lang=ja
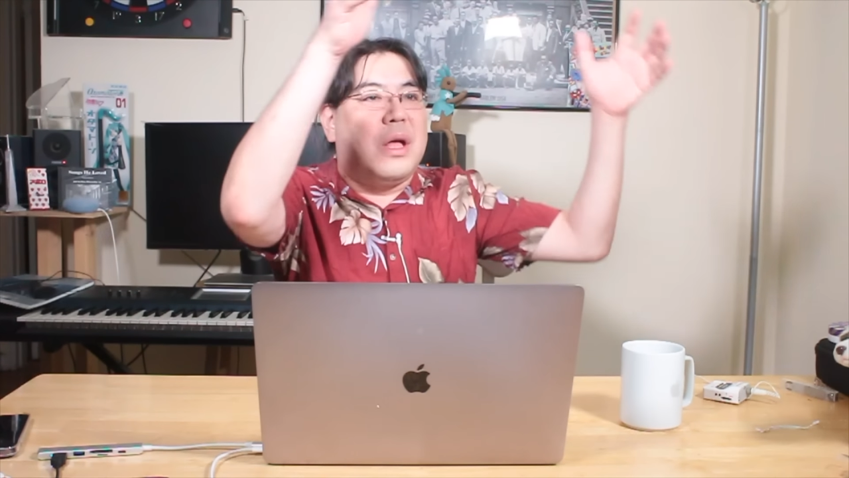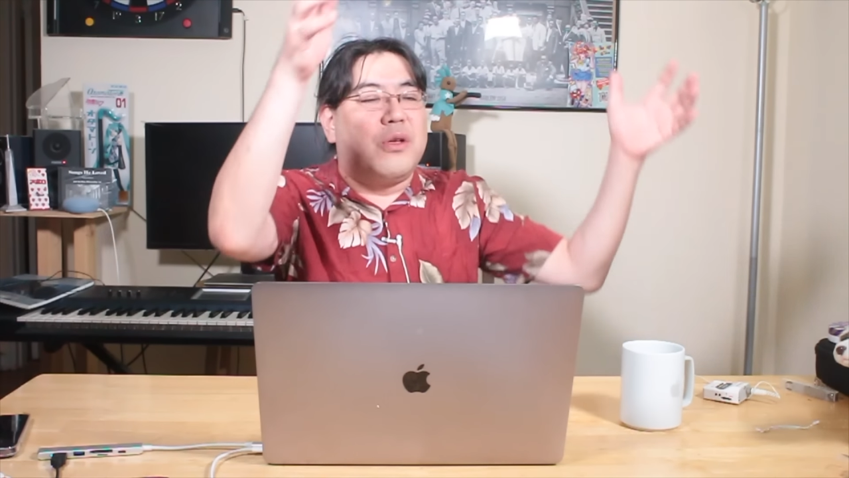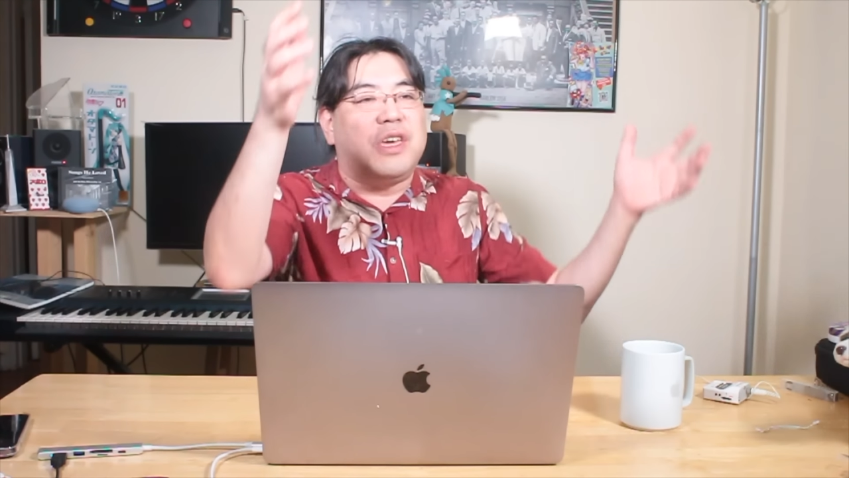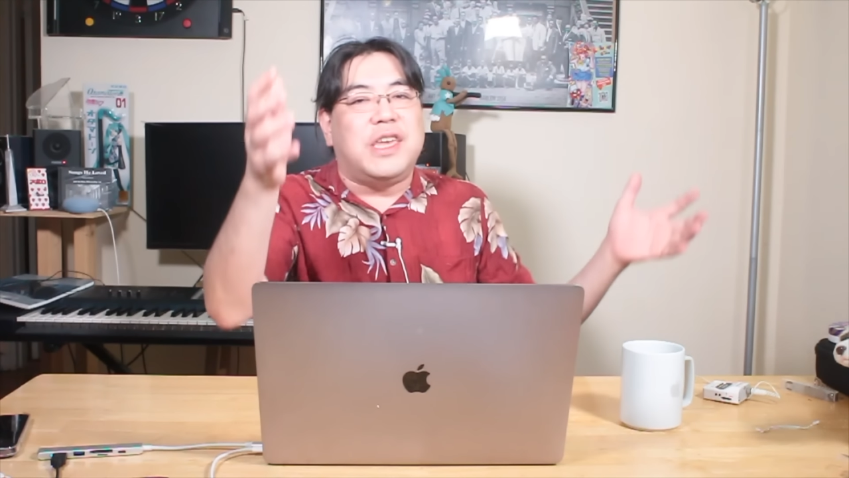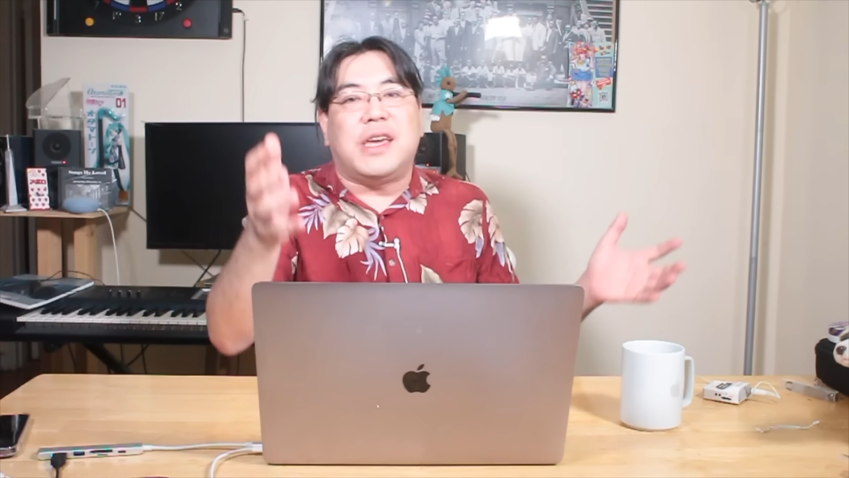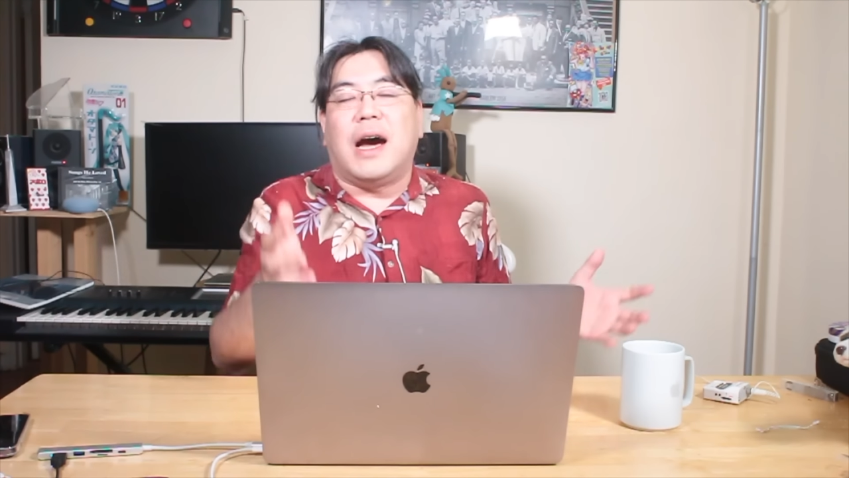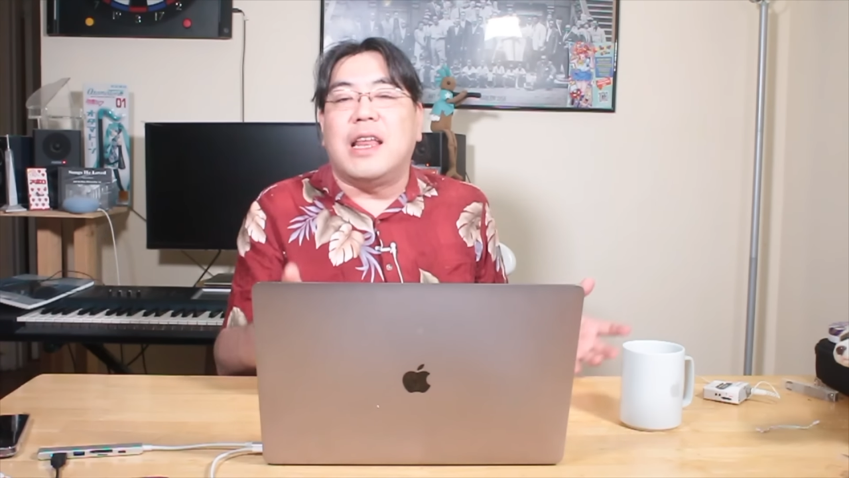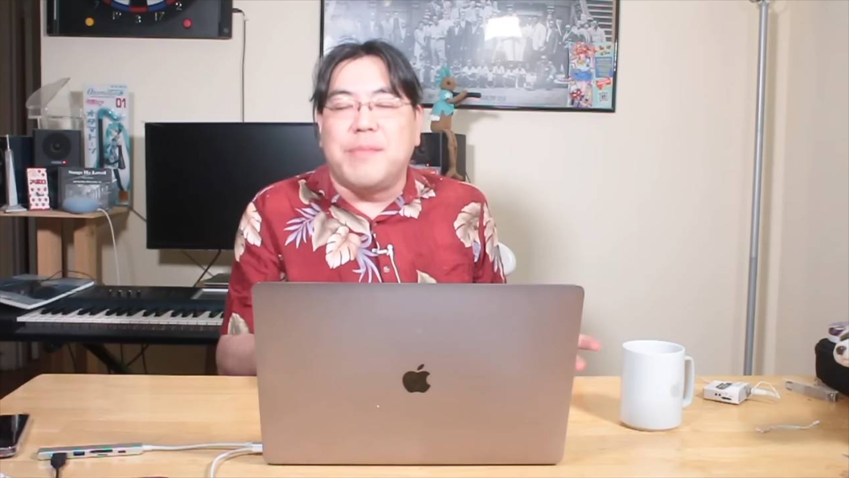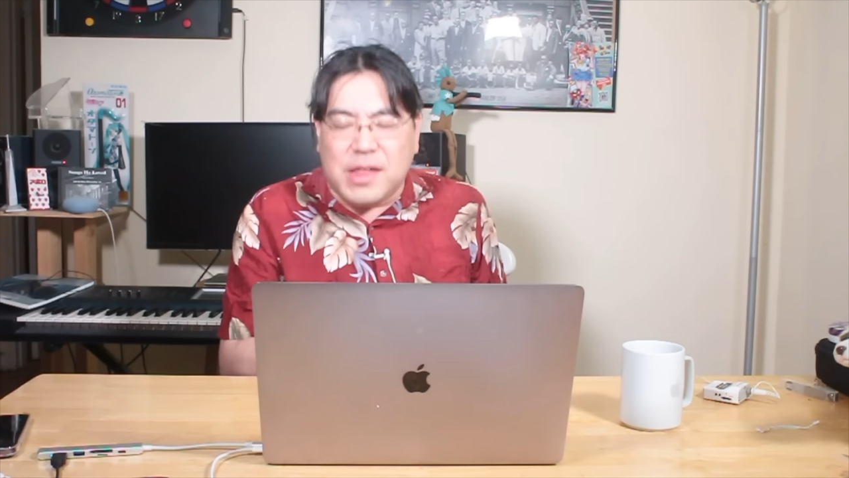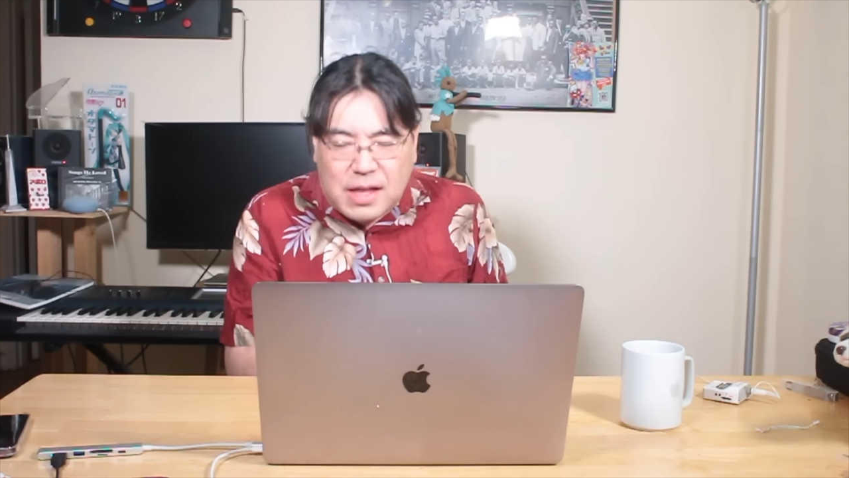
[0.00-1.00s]
あの、記事があ
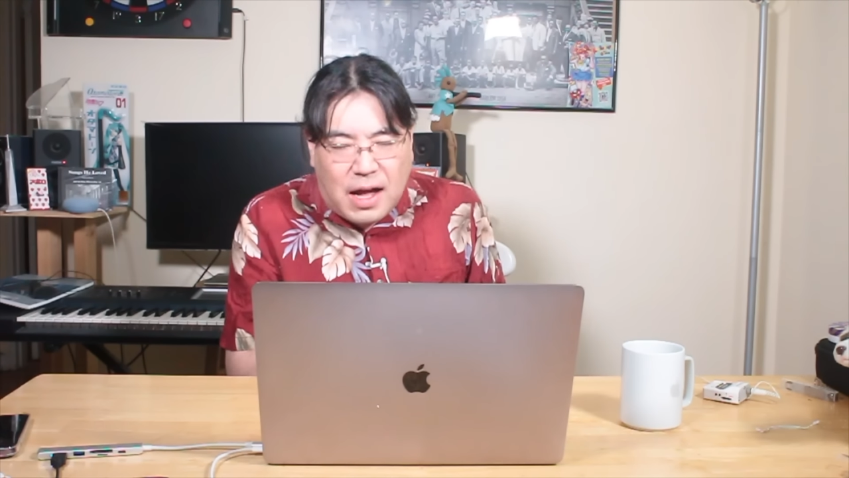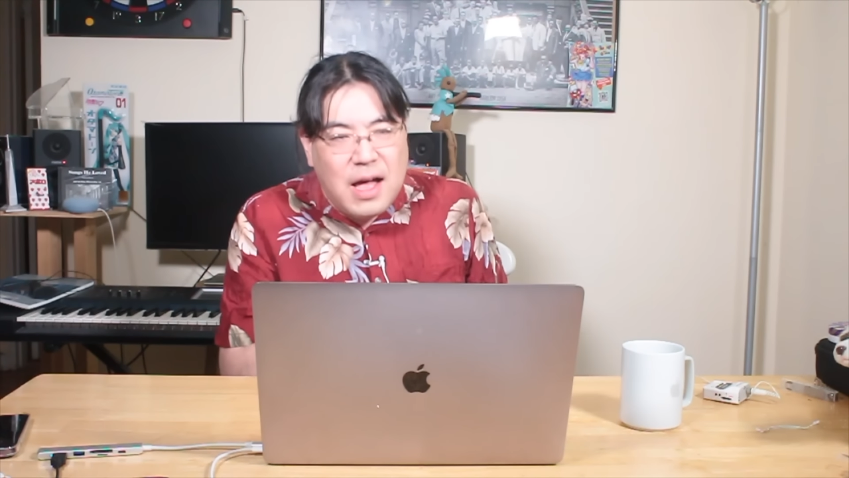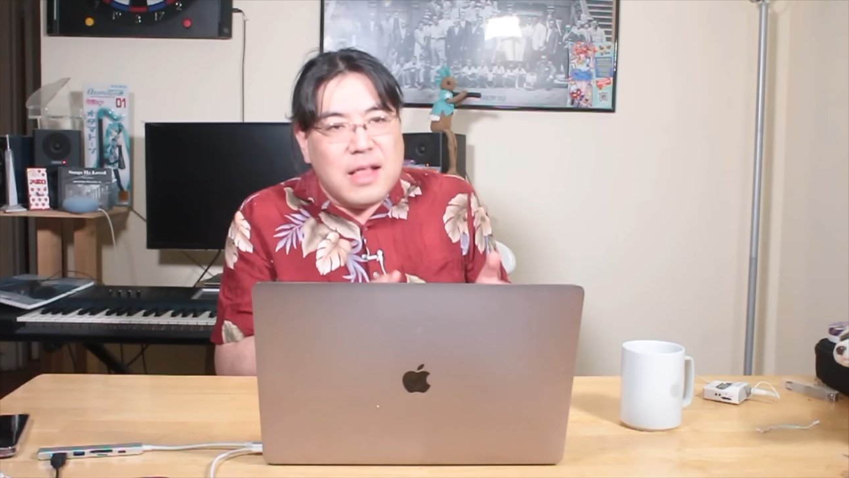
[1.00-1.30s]
りました。